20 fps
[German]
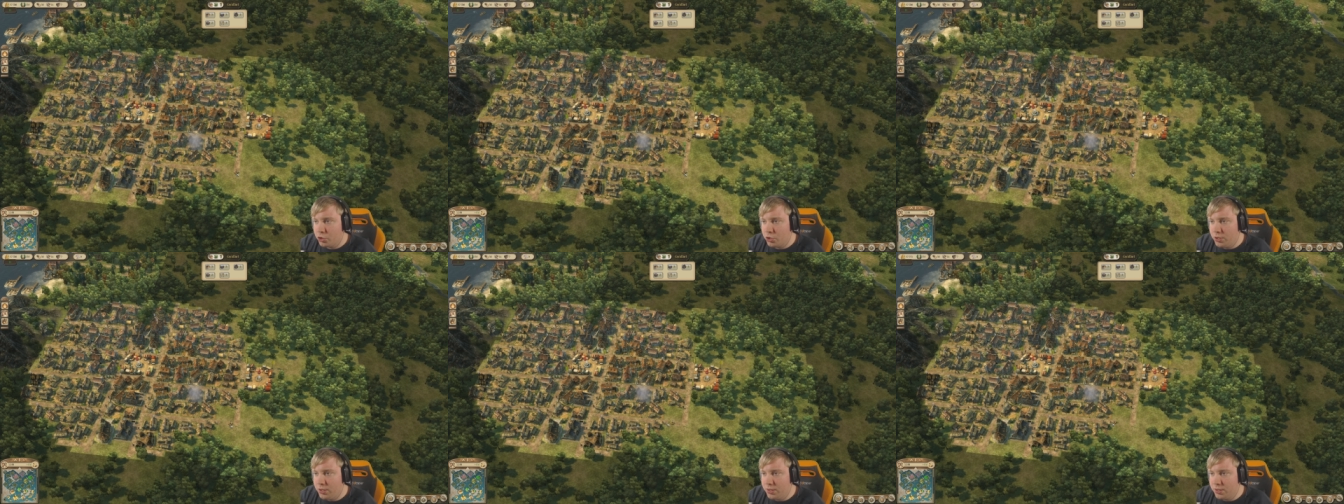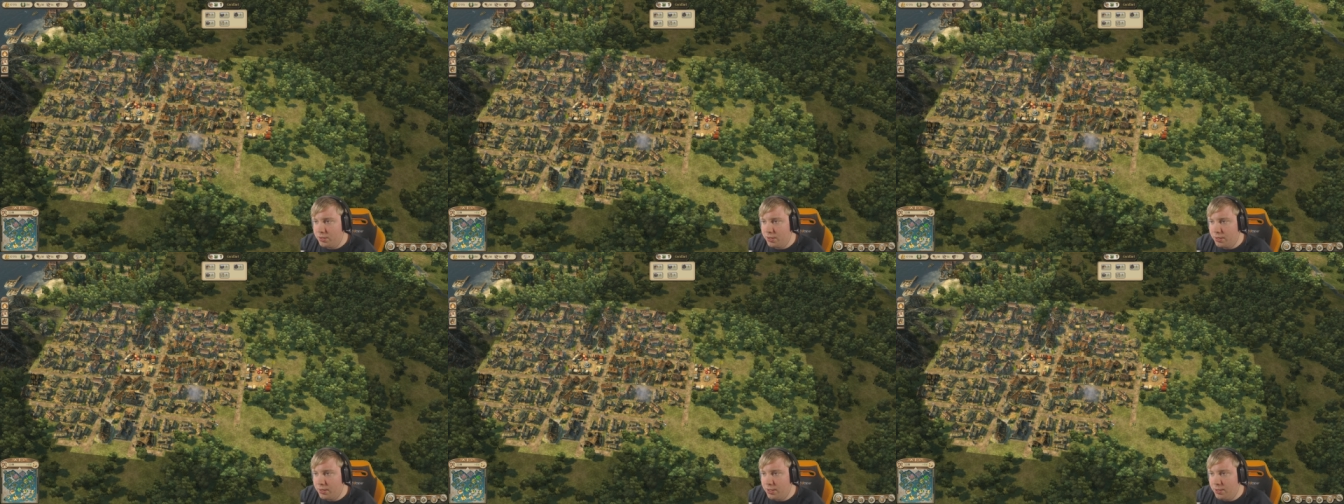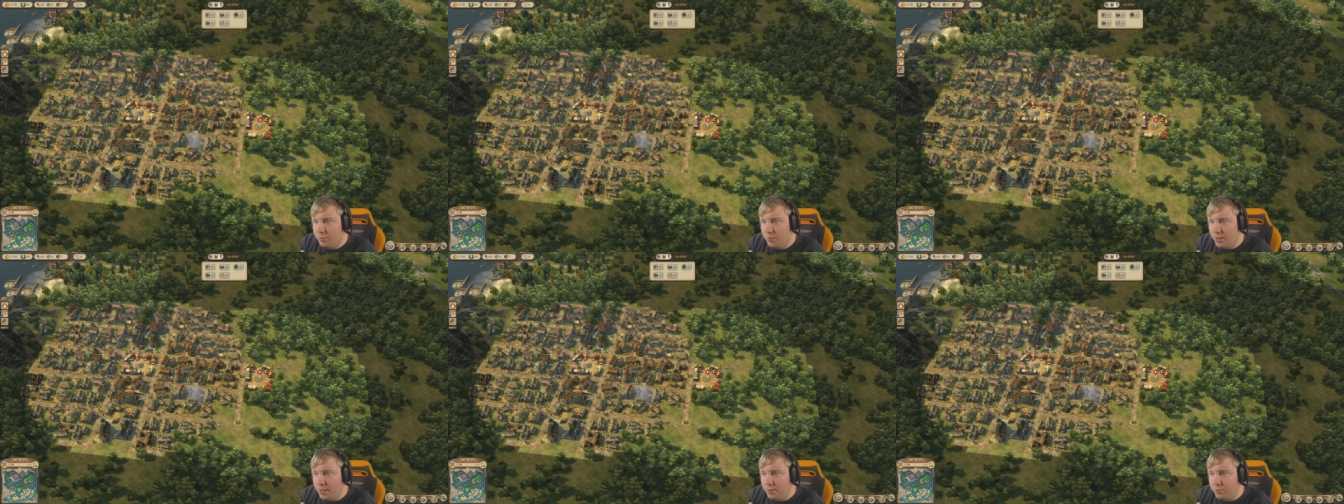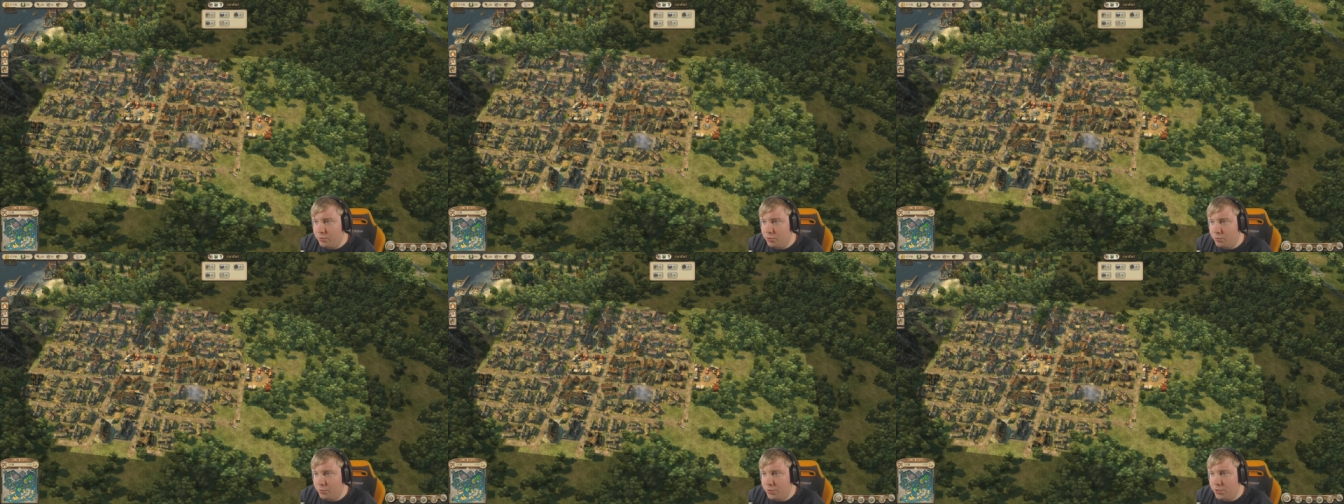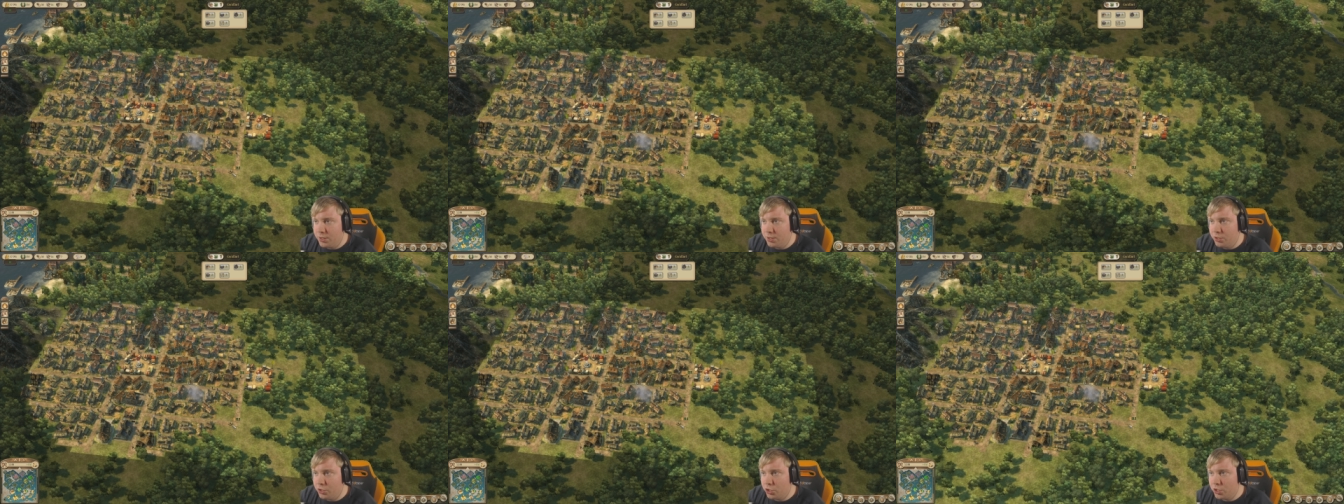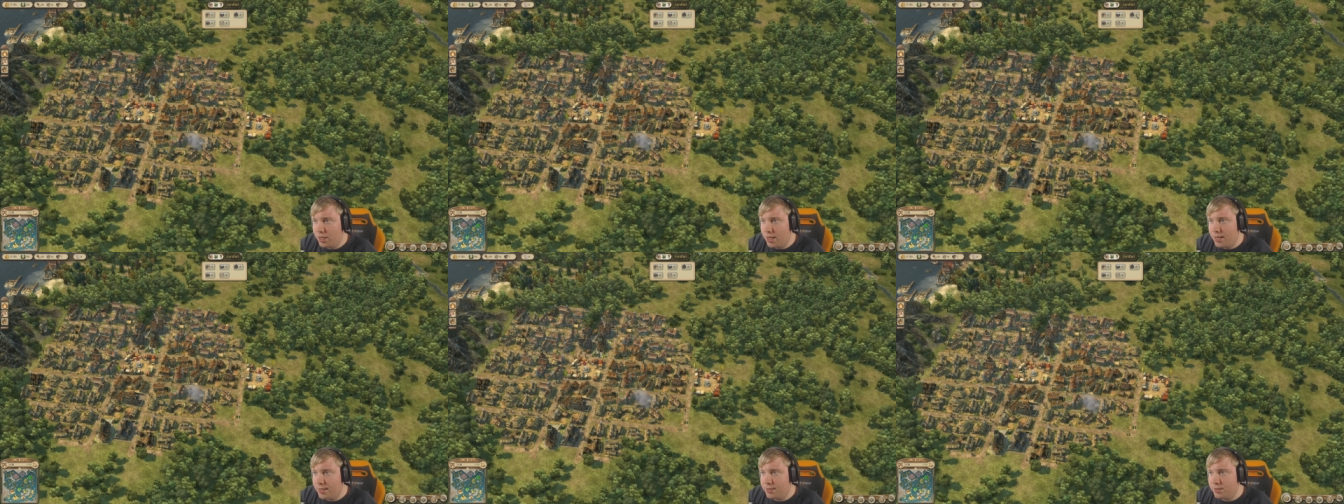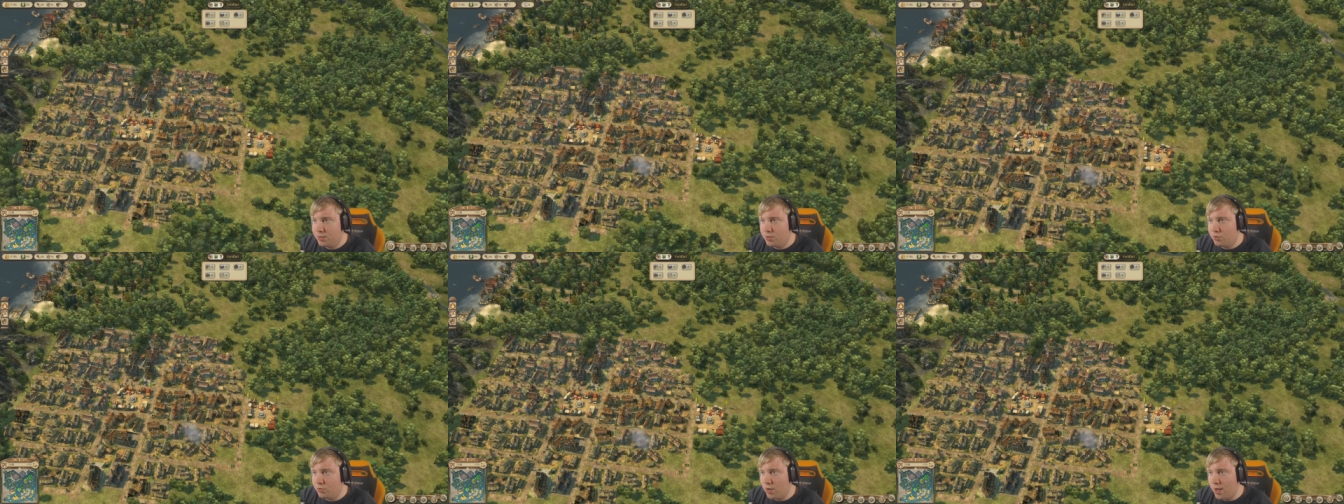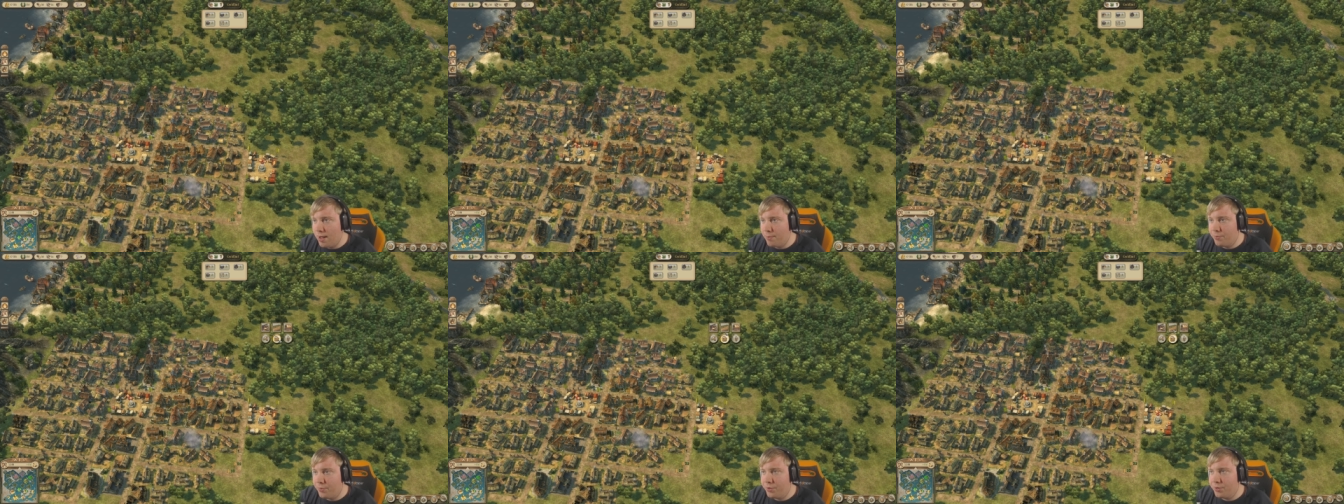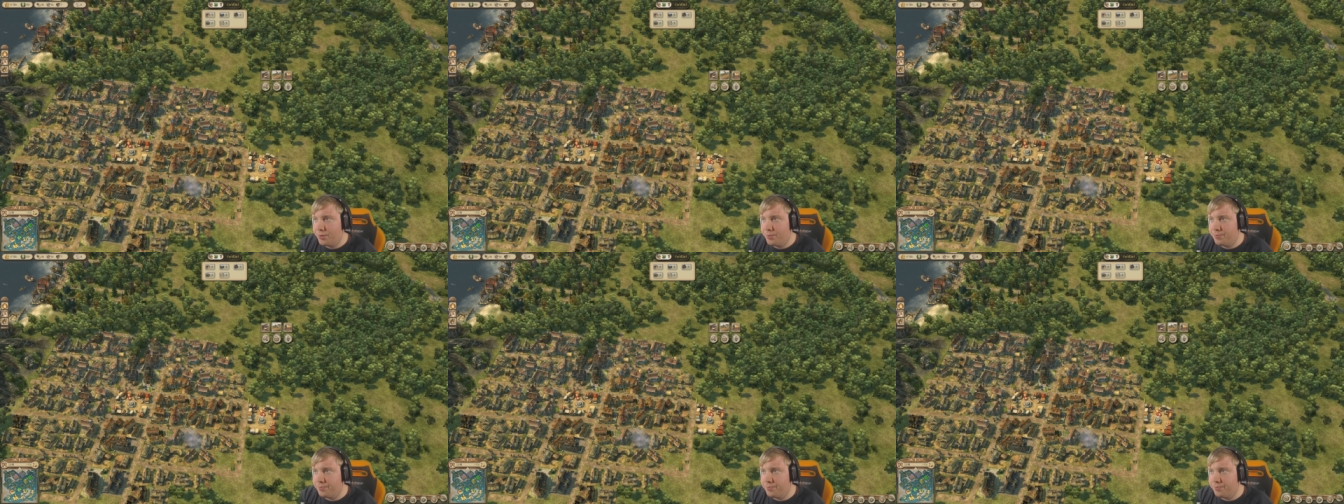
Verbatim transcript: Schließen dann hier mal eben so ein bisschen die Straßen so ab.